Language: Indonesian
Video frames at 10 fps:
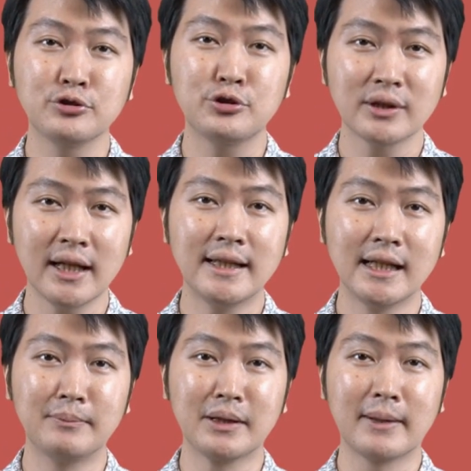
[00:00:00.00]
juta
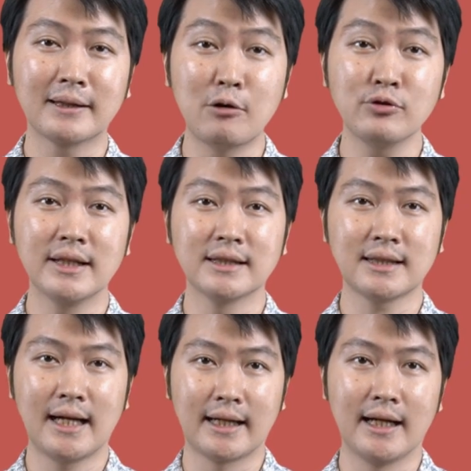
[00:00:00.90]
dalam lima tahun dari
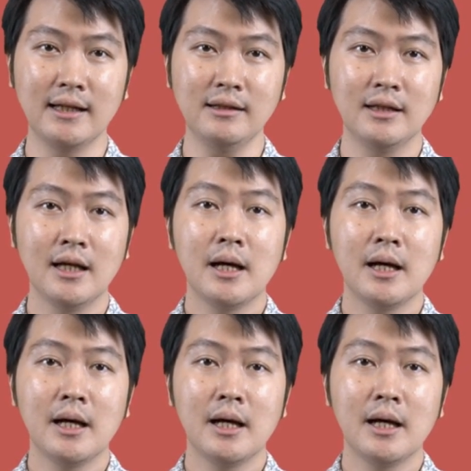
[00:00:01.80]
sekarang,